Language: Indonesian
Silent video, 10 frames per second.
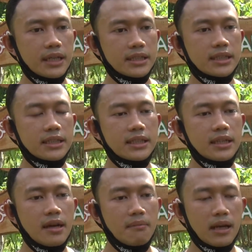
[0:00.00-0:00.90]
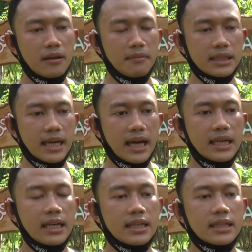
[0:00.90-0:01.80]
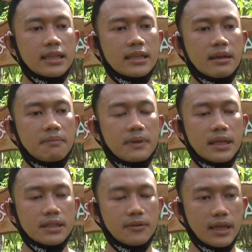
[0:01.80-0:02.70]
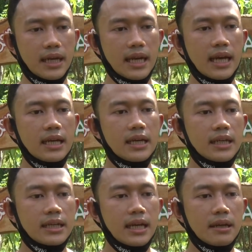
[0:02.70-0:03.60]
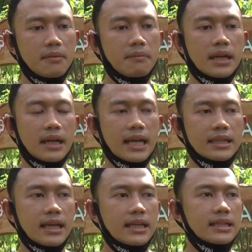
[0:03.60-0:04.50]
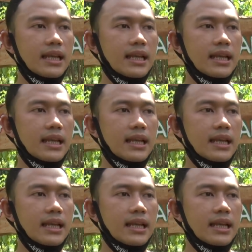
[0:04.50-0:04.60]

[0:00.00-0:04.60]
Jadi melalui mata air kita tetap bersaudara dan mempererat tali